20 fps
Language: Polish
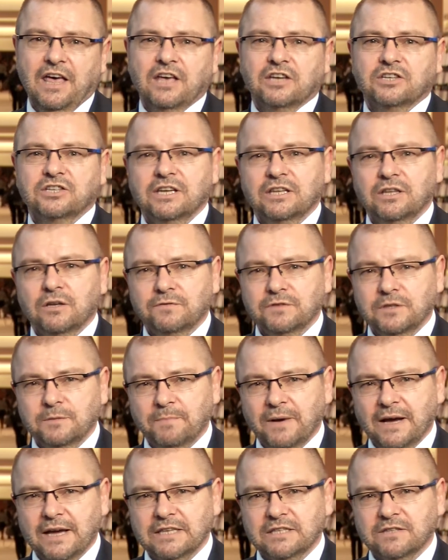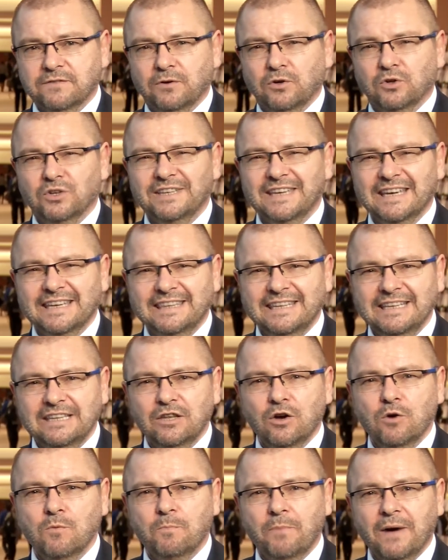Szanowni Państwo,
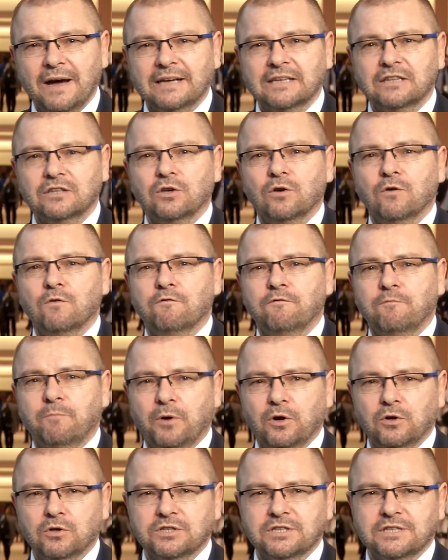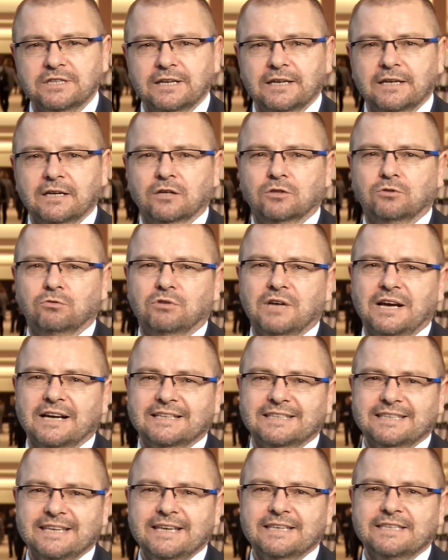jedyną partią w Polsce, która
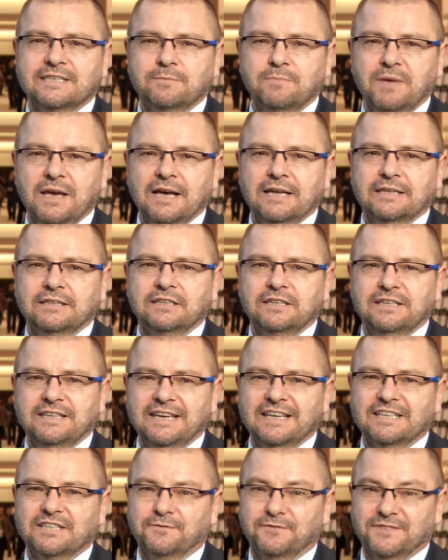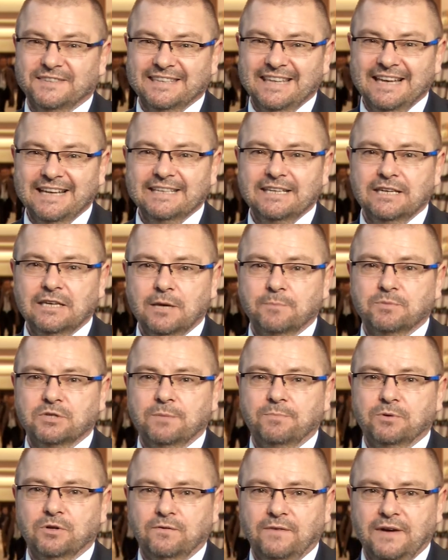chce zmian i jest w stanie je
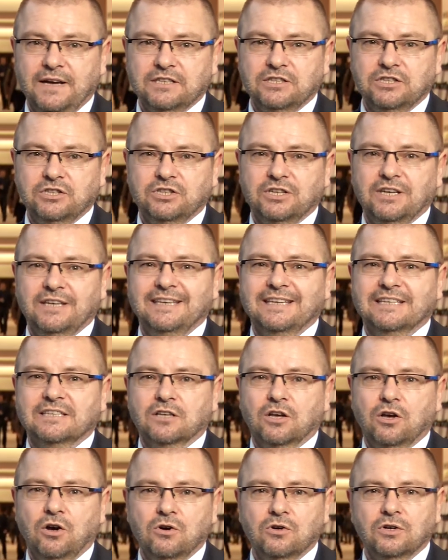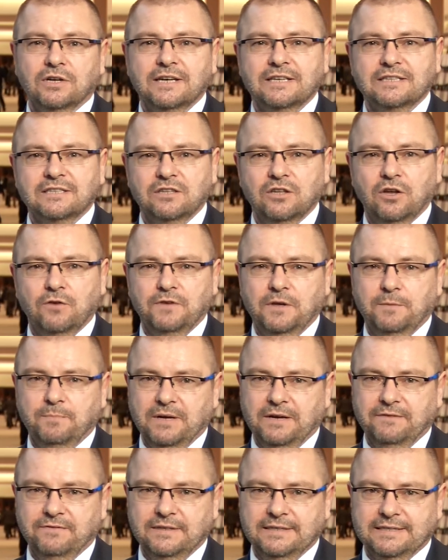przeprowadzić, jest Kongres Nowej
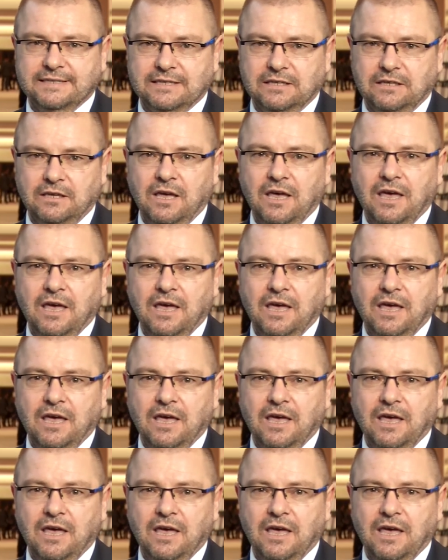Prawicy.